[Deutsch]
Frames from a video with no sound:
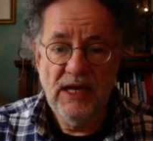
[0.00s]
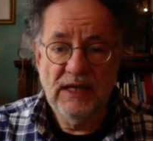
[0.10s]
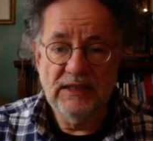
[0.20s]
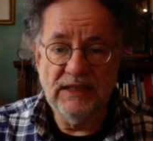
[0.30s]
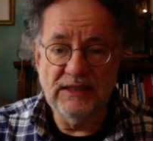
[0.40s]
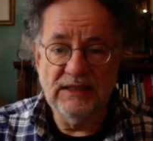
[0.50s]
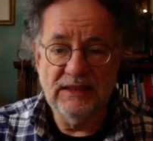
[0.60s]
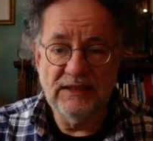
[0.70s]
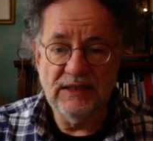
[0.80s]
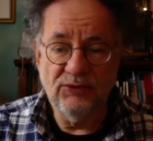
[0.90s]

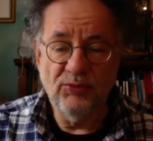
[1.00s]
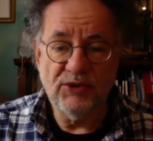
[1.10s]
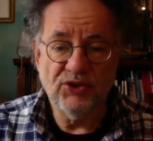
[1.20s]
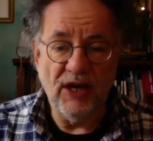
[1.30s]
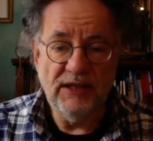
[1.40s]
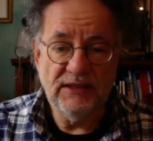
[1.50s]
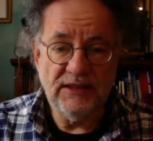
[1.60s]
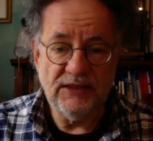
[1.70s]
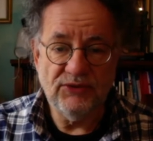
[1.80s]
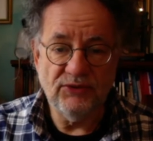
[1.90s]
dann, dann überschreitet
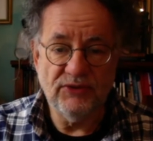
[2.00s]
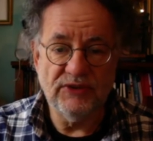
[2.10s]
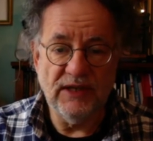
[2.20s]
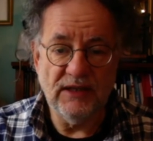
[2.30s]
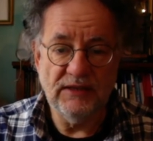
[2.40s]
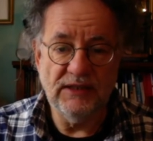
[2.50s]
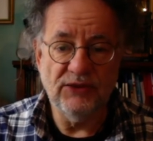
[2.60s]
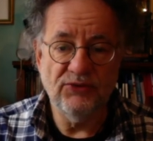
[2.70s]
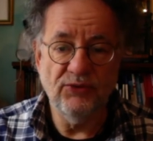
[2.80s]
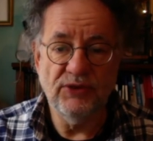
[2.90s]
das sozusagen die
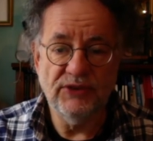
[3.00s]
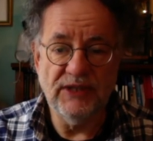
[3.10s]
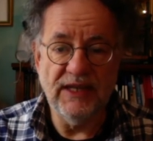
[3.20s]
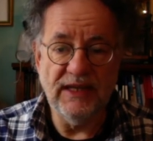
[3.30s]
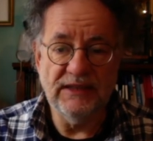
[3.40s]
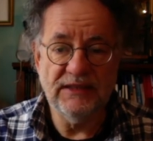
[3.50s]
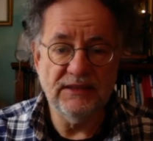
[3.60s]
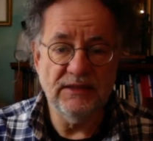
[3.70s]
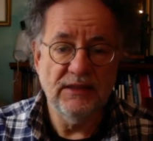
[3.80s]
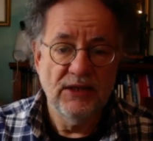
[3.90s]
natürlichen
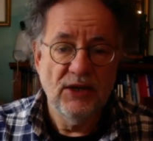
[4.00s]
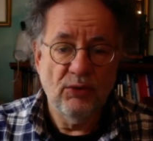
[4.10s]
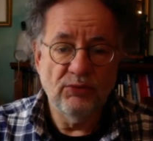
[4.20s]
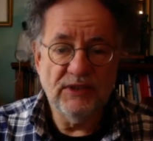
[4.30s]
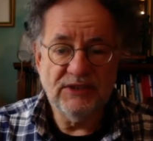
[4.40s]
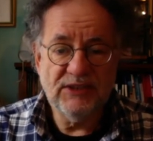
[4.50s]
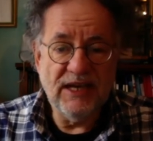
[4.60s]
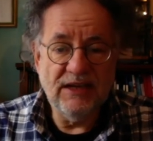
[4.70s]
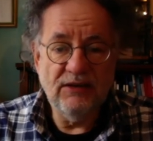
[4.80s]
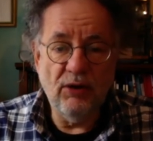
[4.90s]
Grenzen und das
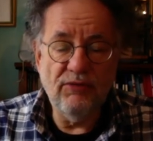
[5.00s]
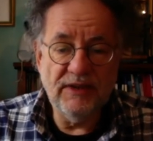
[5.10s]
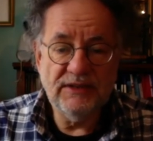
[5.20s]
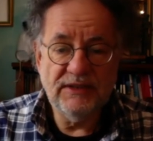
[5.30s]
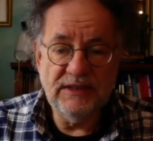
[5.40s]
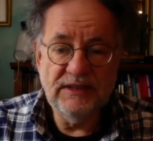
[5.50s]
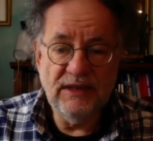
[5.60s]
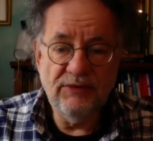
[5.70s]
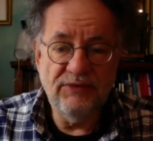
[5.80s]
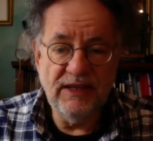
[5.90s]
kann auch was in
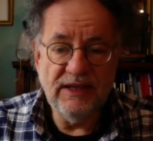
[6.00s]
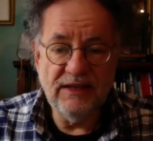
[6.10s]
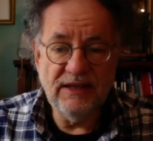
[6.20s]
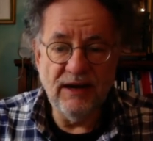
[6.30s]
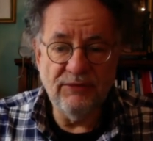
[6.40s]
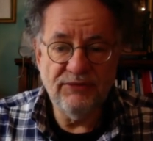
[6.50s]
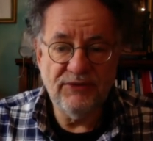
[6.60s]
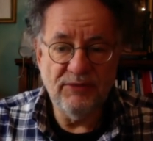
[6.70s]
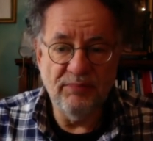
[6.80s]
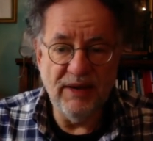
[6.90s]
der Pflegekraft
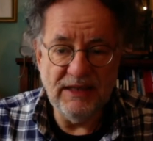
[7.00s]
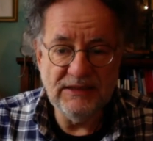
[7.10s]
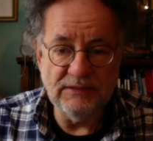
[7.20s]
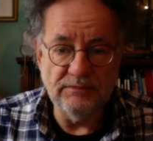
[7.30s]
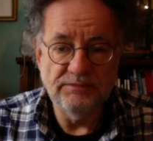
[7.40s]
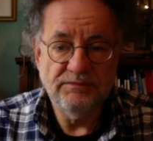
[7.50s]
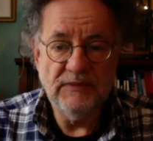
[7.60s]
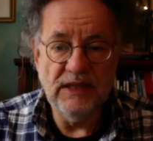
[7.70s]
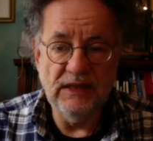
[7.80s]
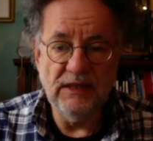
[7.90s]
Luft brechen.
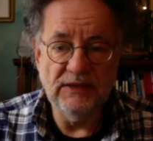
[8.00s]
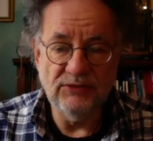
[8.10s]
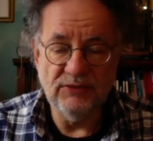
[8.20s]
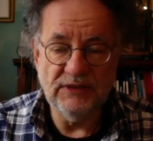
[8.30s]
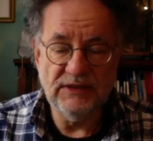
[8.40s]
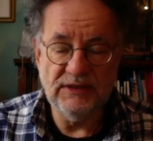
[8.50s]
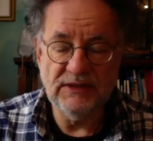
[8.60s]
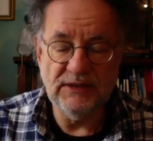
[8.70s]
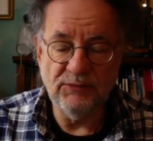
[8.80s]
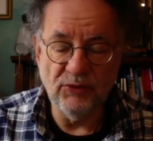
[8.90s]
Ja, also das
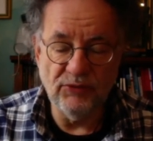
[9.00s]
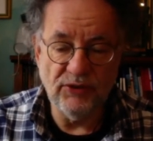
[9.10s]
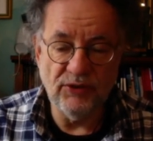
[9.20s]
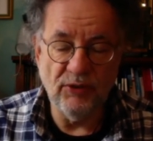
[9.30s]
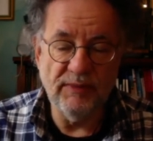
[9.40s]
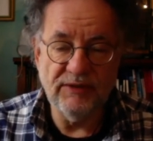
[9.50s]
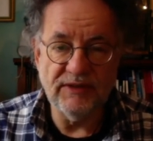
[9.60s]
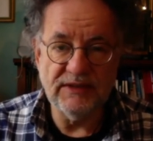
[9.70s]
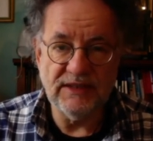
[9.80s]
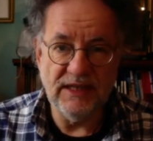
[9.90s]
ist im Grunde genommen
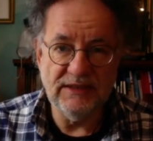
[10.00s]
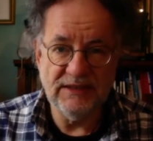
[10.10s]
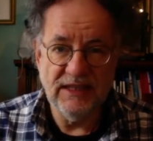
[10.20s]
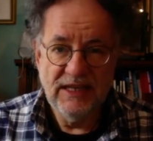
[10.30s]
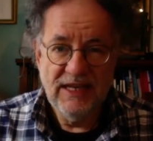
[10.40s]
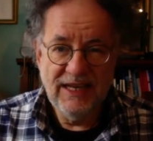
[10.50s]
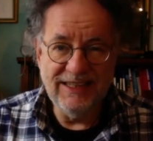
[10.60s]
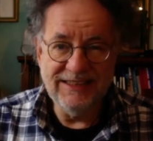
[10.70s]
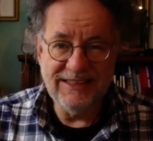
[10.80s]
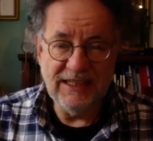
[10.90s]
etwas recht
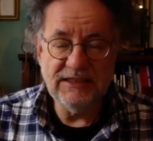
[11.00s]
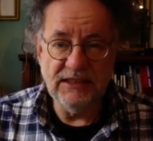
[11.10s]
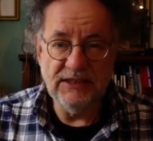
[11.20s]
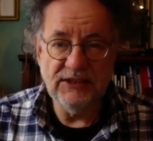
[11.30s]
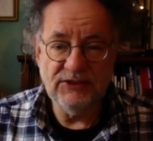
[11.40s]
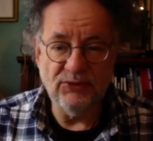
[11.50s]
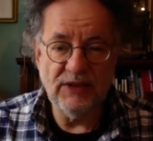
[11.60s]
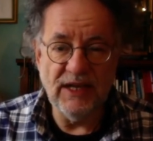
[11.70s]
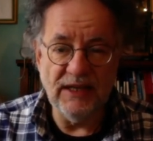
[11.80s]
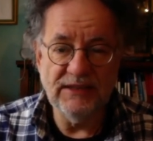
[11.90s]
Entsetzliches
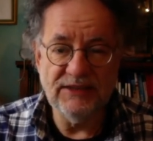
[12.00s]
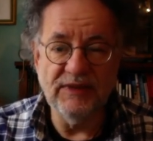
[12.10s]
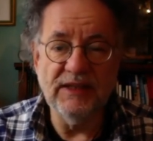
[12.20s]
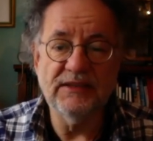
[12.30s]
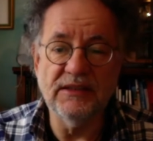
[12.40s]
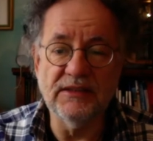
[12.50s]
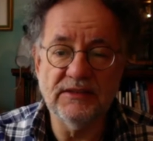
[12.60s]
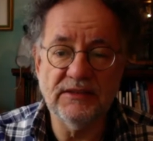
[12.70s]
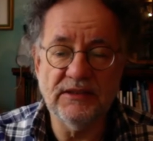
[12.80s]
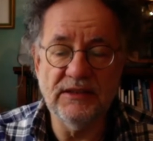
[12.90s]
und
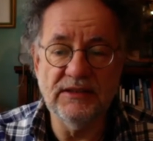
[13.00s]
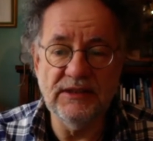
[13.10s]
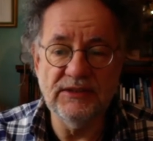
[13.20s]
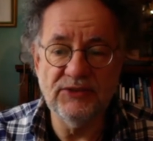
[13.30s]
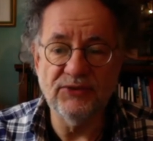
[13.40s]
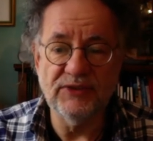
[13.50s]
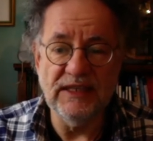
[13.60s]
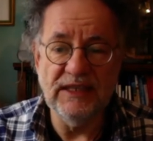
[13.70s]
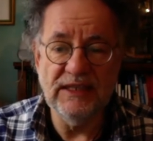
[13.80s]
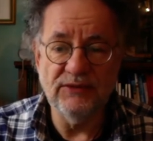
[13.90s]
Grenzwertiges, äh, dies zu
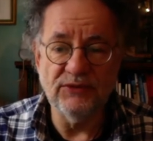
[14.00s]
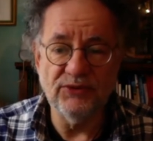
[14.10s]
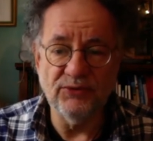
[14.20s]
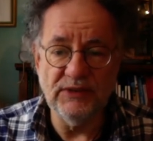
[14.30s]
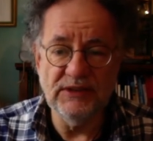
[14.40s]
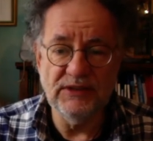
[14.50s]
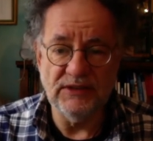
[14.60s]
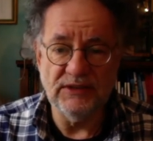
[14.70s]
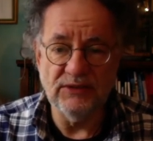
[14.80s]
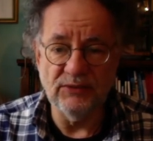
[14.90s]
sehen und zu
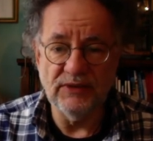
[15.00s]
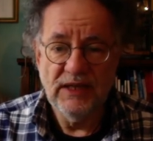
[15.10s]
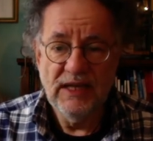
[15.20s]
riechen und